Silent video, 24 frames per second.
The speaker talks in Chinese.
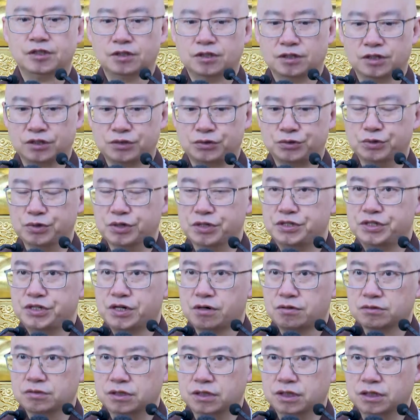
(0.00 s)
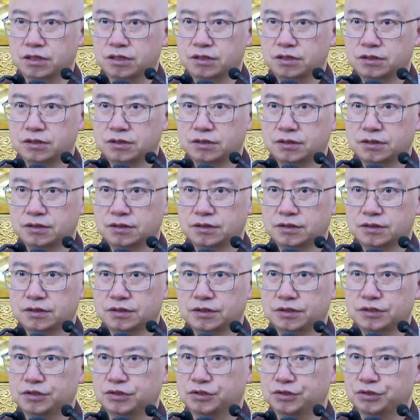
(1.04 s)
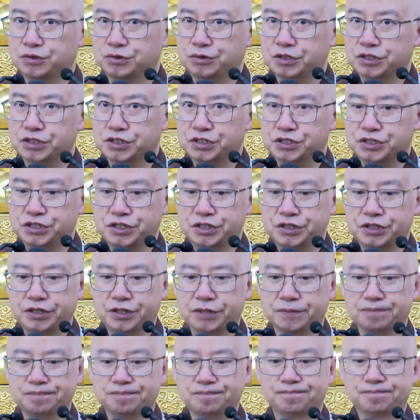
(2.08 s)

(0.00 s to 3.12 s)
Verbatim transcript: 那学教的人呢，就是学习经典。